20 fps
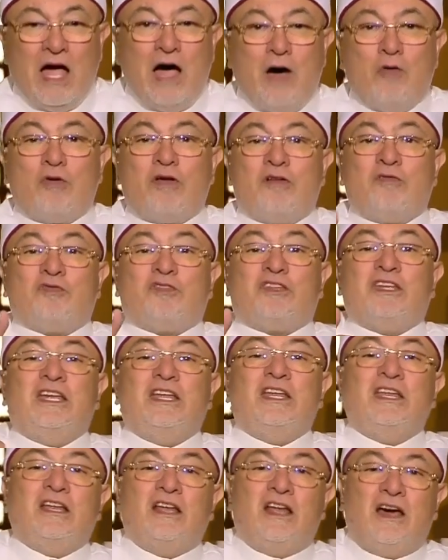أو
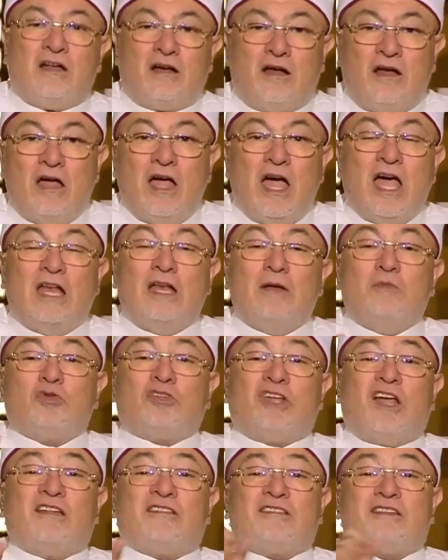رافضين الآراء اللي
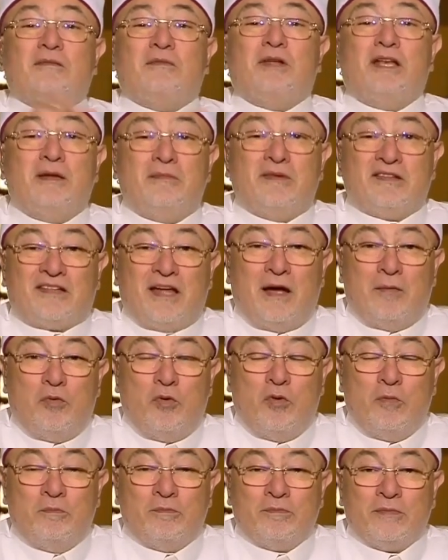متعصبين
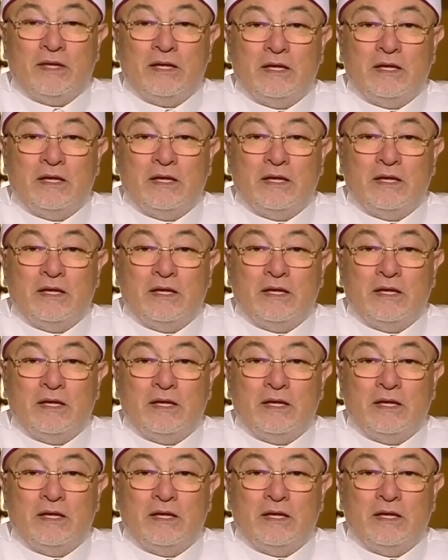لمذهبهم